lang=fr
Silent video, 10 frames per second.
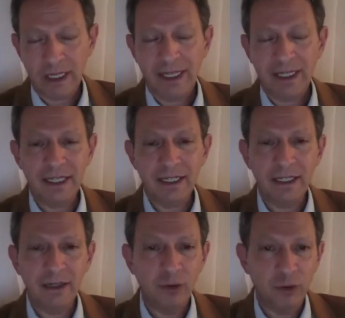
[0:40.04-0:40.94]
Et
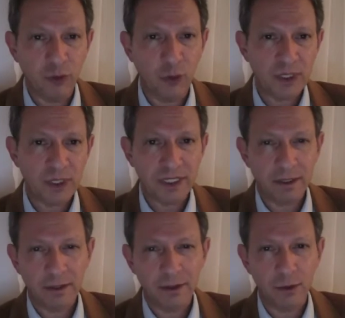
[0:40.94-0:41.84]
il faut
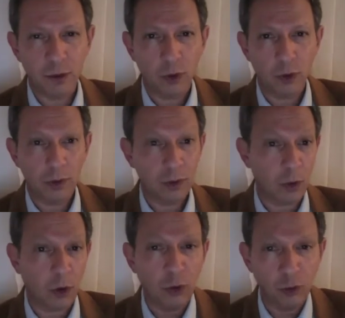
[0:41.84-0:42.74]
cette euh,
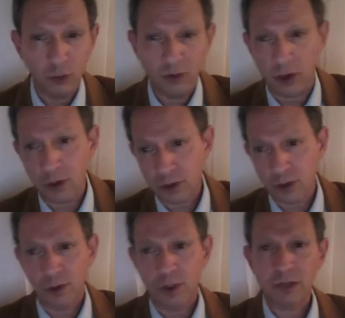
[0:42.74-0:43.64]

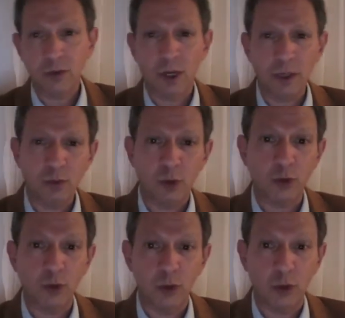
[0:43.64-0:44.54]
recouvrance de la toile pour
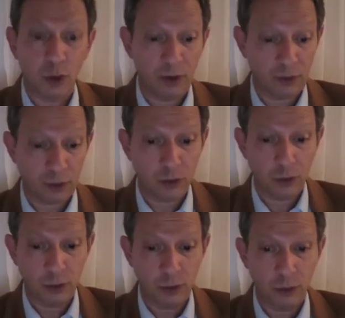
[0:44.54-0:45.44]
que l'œuvre
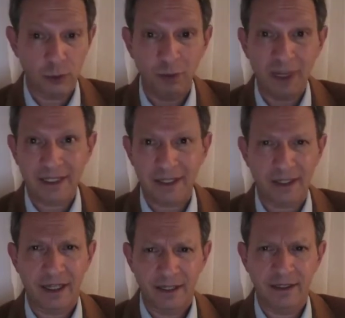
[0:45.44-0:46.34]
se
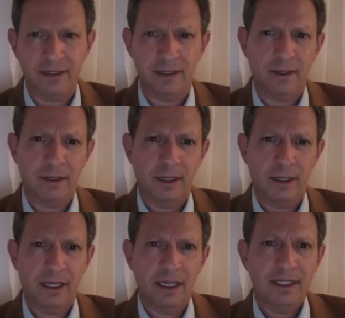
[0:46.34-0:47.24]
matérialise.
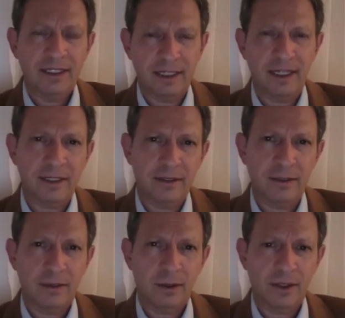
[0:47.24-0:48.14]
Cet acte
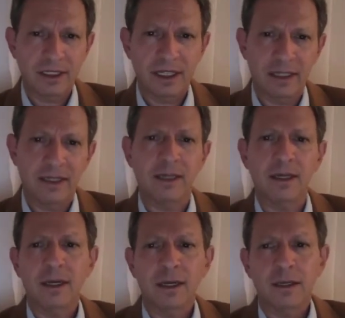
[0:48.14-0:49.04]
en italien
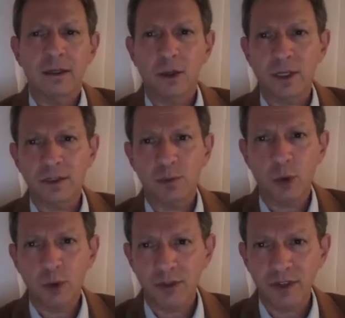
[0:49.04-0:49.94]
correspond
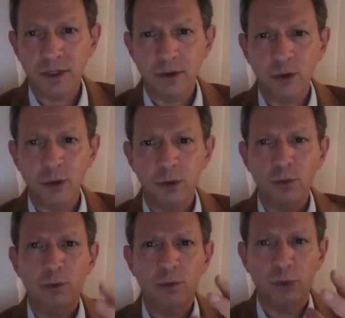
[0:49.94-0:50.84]
au fait de
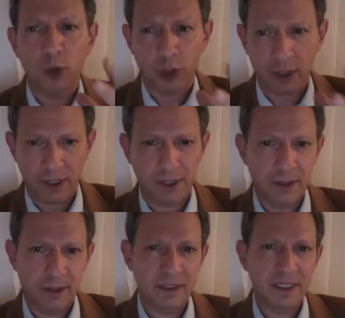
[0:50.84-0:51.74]
porre,
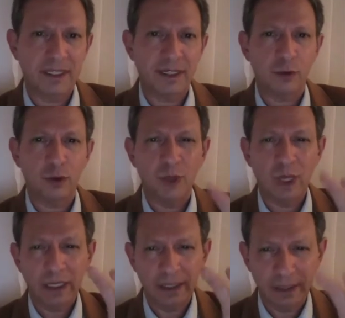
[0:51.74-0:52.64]
c'est-à-dire de
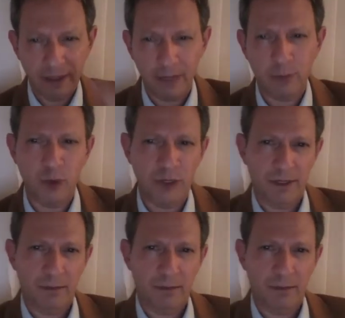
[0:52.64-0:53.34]
déposer.